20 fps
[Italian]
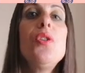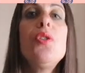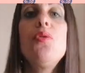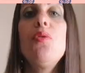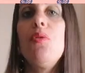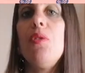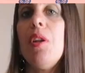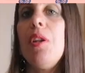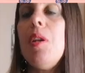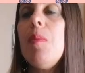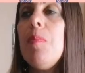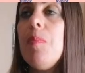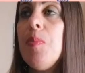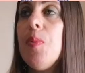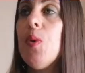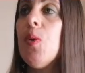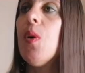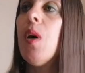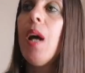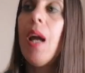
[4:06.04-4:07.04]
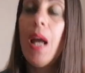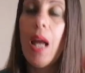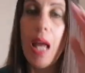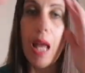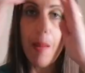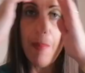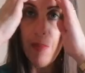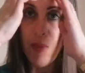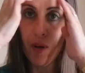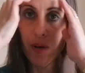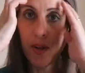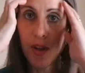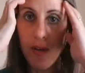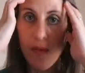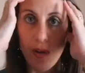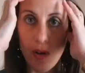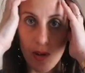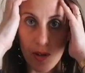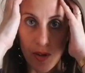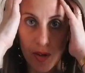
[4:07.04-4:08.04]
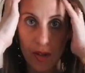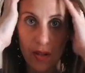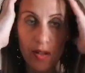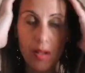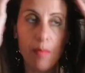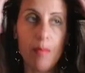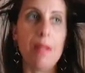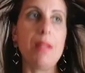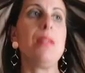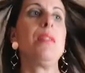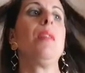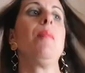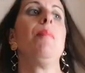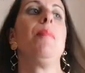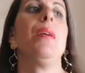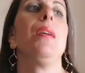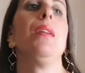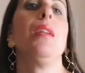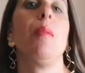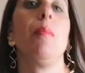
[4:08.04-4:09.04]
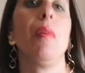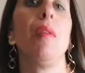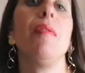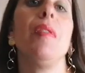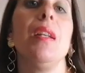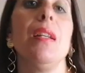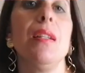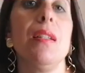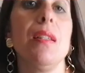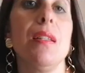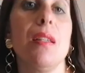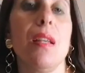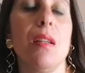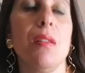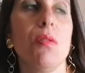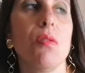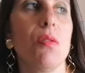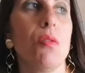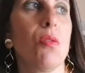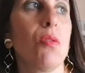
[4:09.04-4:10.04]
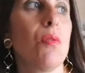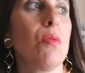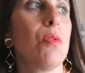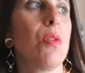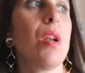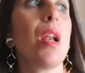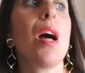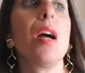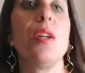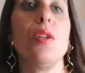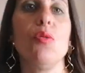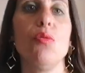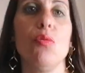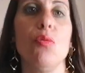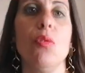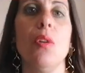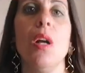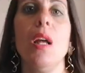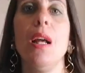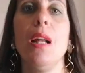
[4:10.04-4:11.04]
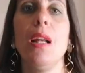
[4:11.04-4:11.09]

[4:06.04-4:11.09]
si suda di più e molte volte insomma ad esempio anche i miei figli stesso non hai tu